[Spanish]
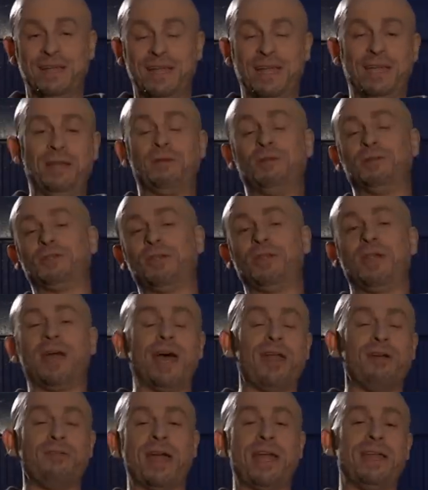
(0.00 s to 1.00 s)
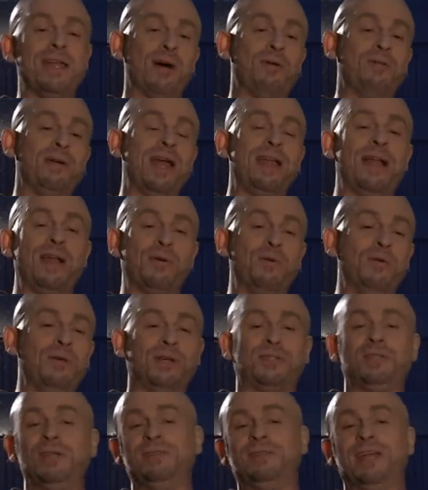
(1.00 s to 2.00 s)
Incluso llegaron a inaugurar
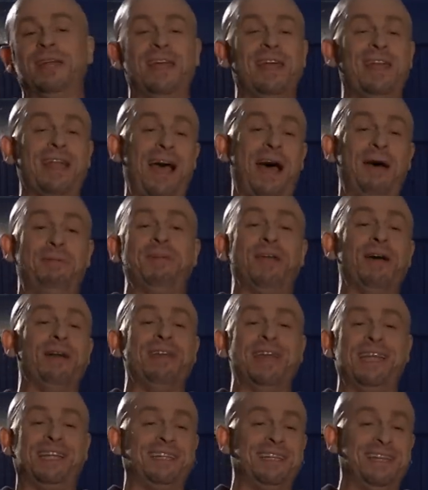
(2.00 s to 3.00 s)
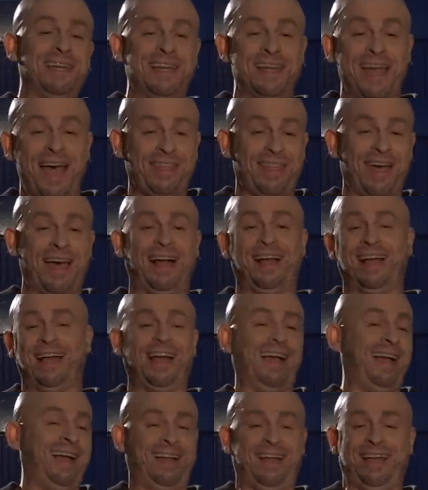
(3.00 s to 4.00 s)
algunos sin tener aviones ni
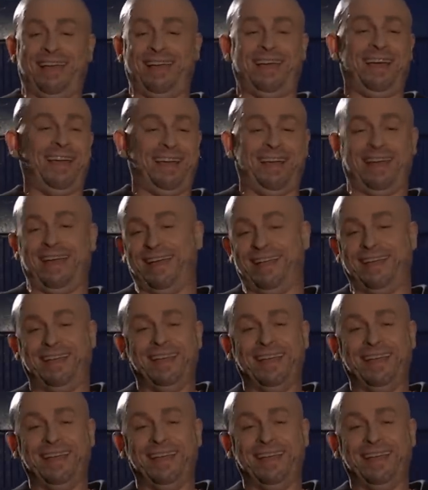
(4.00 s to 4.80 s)
nada.